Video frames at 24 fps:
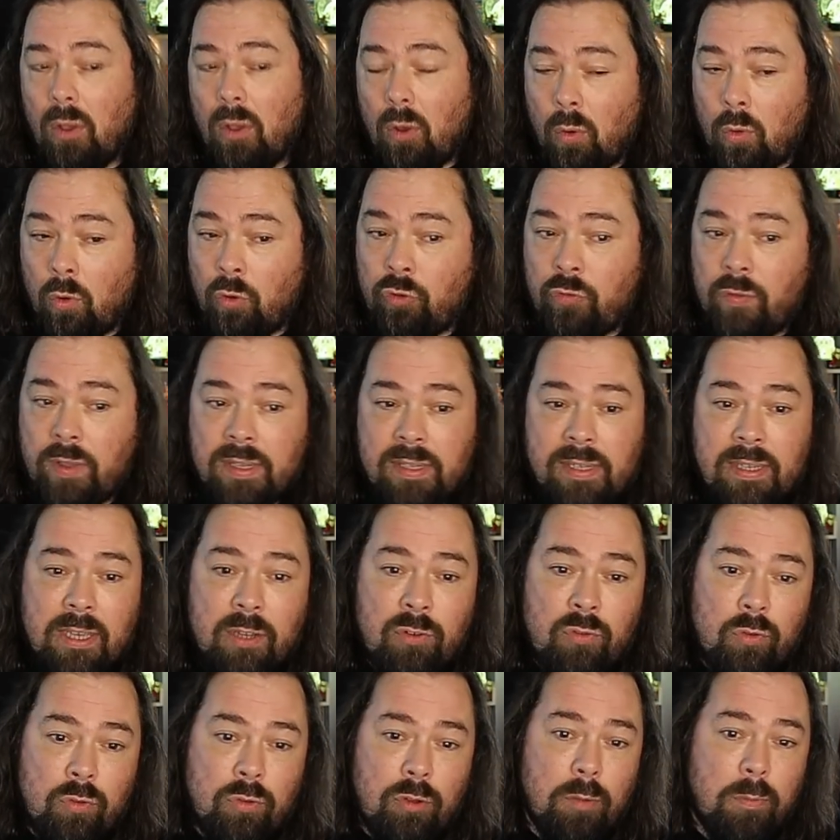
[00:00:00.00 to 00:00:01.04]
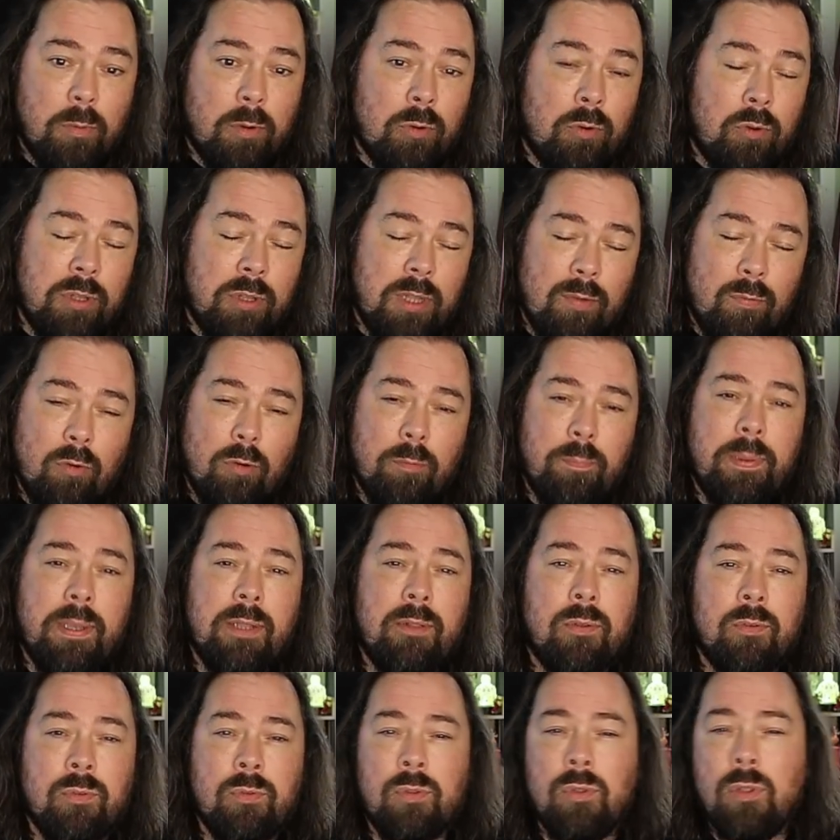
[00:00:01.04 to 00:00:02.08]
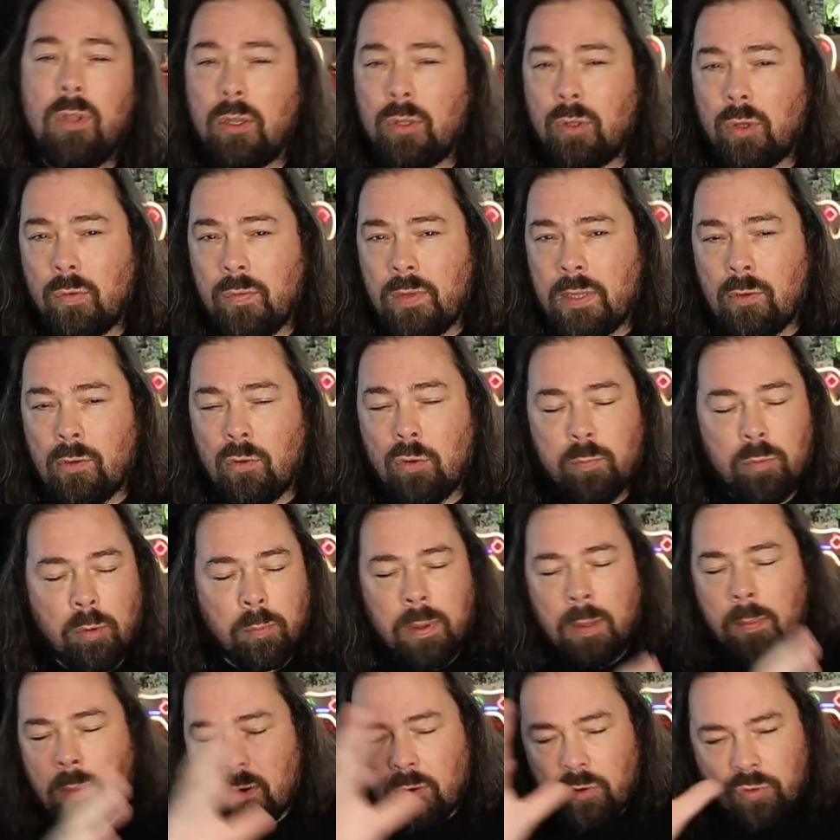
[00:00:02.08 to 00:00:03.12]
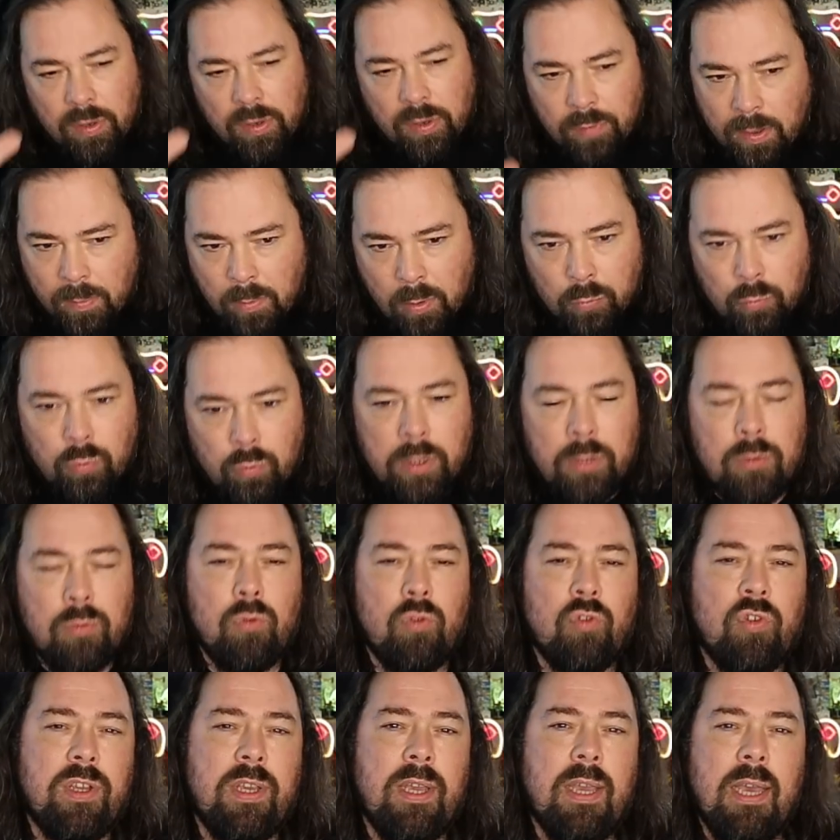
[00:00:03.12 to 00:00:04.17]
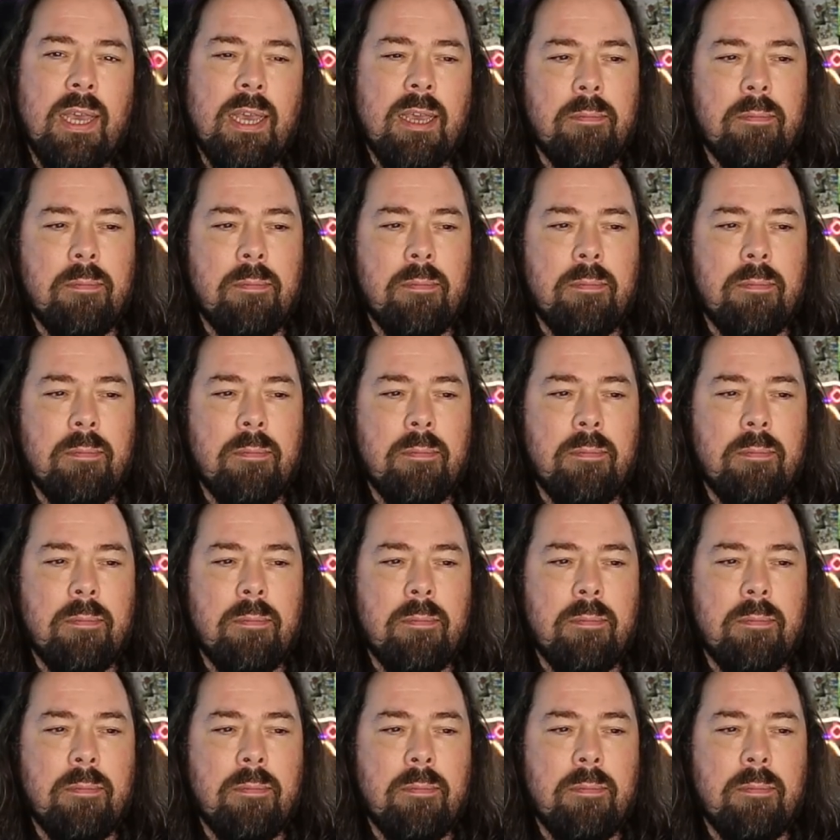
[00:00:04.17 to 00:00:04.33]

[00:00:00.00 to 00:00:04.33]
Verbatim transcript: je vais essayer justement de le développer dans une autre vidéo pour pas mélanger vraiment tous les sujets.